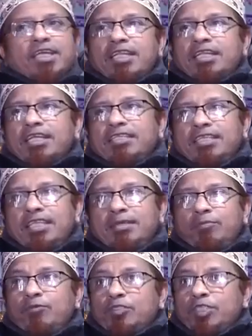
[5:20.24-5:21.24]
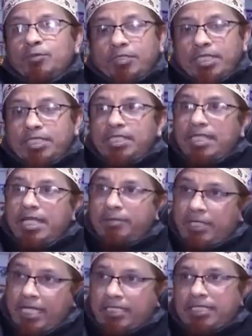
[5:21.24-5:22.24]
চারেনা দিয়ে পঁচিশ পয়সা দিয়ে
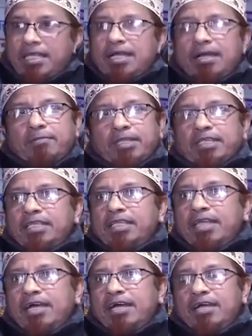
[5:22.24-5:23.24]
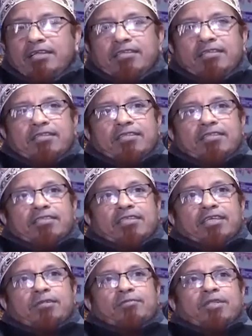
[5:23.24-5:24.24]
আমি খাতাটা আমার কিনা
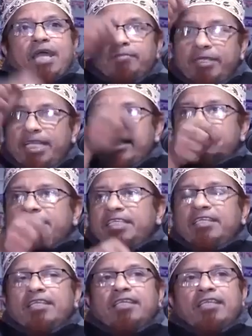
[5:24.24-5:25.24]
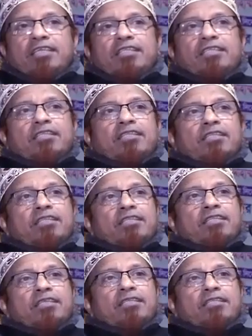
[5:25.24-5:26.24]
তারপরে আমি লেখছি
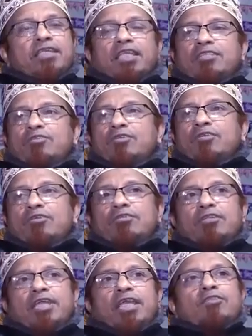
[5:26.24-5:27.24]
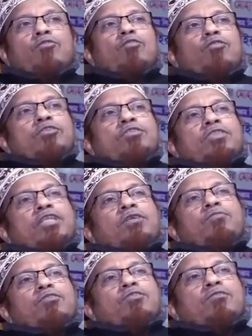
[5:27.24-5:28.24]
দেড় দুই ঘন্টা এত কষ্টের
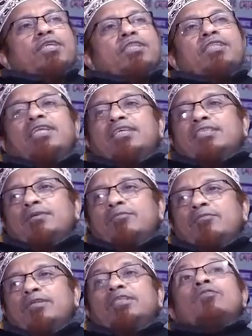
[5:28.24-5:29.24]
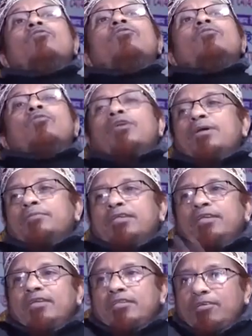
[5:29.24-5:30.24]
এই ফসলটা দিয়ে যাব এটা কোন বোকামি
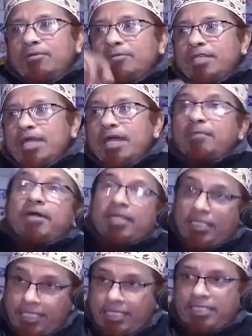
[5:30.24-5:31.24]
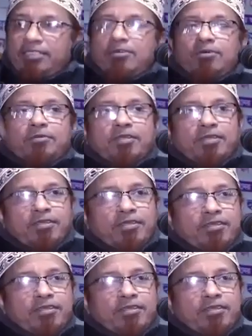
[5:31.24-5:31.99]
এটা হবে না আমাকে নিয়ে যেতে হবে